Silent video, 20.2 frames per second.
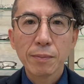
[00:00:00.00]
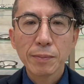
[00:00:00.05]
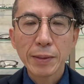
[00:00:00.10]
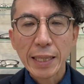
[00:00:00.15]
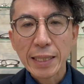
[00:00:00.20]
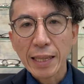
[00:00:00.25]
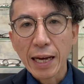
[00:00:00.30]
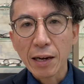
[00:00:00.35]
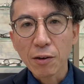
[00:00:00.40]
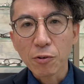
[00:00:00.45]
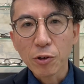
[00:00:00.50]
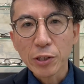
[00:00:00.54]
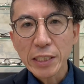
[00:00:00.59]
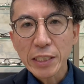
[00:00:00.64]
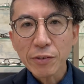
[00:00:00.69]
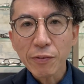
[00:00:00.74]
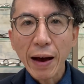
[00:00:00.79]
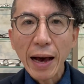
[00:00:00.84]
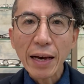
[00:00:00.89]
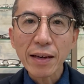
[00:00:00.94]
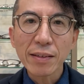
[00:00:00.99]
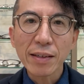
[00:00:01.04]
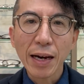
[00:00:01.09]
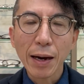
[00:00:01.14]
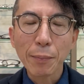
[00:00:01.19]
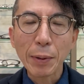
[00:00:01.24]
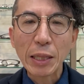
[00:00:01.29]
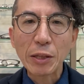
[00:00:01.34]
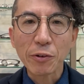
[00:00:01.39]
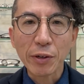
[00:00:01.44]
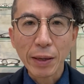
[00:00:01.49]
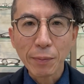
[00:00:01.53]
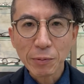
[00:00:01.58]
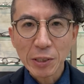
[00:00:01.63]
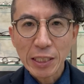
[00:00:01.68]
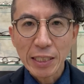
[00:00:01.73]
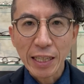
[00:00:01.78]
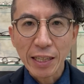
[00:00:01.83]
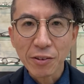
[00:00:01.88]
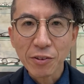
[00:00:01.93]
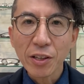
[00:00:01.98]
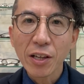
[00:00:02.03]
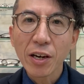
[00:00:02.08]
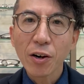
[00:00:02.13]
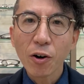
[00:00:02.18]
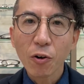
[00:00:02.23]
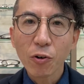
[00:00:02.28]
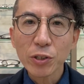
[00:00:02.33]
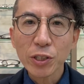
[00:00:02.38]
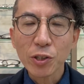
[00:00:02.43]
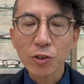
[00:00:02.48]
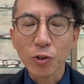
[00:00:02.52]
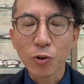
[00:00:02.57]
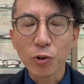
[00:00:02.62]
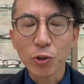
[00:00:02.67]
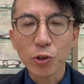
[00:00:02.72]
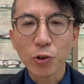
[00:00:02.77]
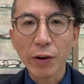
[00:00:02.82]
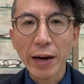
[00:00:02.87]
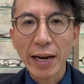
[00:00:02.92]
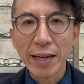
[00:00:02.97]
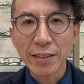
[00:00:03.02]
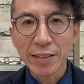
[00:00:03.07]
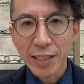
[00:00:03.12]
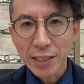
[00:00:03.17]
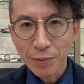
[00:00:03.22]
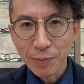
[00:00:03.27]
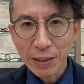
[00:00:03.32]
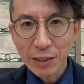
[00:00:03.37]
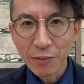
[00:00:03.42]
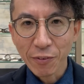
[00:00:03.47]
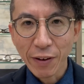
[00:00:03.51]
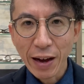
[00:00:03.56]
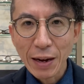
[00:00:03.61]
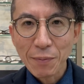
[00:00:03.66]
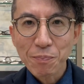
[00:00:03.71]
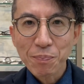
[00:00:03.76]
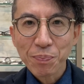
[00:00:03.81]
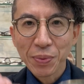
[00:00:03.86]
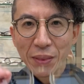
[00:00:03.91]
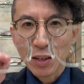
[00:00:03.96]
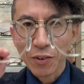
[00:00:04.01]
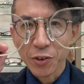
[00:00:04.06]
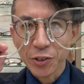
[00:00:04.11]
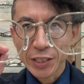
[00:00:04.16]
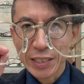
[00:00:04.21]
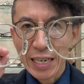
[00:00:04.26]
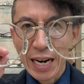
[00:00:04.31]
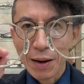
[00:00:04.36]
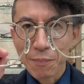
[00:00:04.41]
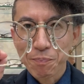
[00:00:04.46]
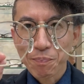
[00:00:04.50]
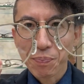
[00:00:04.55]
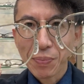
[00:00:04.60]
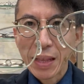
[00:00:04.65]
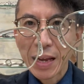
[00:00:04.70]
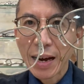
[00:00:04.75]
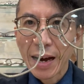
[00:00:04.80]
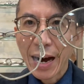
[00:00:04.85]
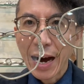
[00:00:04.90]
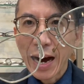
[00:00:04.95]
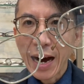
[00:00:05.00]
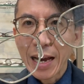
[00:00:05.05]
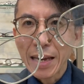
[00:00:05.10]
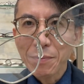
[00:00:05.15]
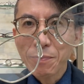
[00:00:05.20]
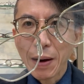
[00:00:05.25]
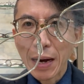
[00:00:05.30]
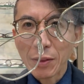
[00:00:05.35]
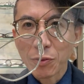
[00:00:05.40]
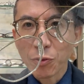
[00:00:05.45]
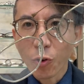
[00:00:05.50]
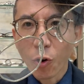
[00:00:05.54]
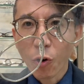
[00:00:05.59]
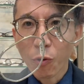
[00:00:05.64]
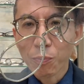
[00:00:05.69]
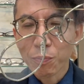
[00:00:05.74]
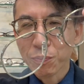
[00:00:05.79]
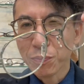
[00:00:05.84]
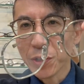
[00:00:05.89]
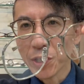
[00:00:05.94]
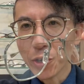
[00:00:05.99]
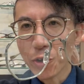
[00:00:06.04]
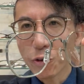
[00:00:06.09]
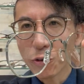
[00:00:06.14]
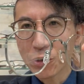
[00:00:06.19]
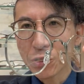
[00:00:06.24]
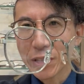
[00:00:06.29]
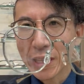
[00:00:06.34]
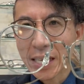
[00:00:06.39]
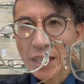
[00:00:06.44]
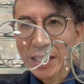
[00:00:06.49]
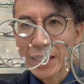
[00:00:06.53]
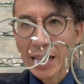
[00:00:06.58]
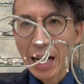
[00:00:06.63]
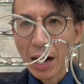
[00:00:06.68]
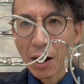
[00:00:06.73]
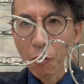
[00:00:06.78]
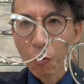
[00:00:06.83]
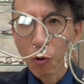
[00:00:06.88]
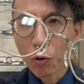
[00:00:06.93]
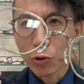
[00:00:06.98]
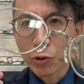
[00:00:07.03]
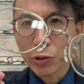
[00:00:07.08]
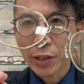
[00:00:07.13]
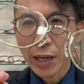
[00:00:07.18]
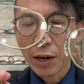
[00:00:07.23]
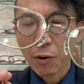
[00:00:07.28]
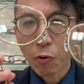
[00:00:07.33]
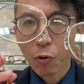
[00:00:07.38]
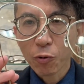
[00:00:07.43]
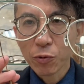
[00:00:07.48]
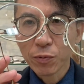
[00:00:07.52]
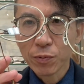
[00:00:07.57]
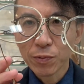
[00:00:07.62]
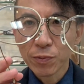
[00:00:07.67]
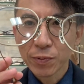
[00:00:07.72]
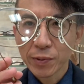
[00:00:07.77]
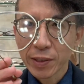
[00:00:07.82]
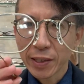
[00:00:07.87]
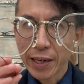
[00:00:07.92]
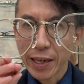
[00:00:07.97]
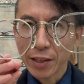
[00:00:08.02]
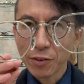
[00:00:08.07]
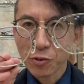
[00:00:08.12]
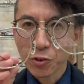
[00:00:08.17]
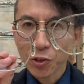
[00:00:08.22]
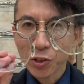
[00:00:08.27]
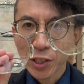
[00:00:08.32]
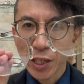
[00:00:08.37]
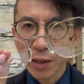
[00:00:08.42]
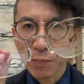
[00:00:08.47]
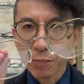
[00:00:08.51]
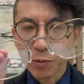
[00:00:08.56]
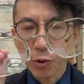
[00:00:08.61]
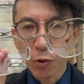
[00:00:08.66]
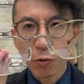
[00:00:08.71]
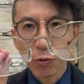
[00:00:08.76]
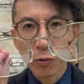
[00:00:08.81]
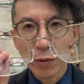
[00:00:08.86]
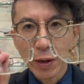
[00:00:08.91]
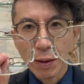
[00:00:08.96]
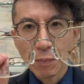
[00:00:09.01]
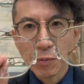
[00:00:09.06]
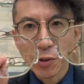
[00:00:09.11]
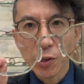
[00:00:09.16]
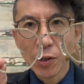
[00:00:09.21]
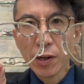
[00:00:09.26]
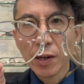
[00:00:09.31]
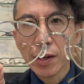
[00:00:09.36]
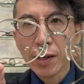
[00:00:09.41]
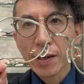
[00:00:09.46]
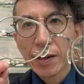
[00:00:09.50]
皆さんこんにちは浜のけもちです本日ご紹介いたしますのはこちらアイバンの魅力的なオクタゴンレンズシェイプのフレーム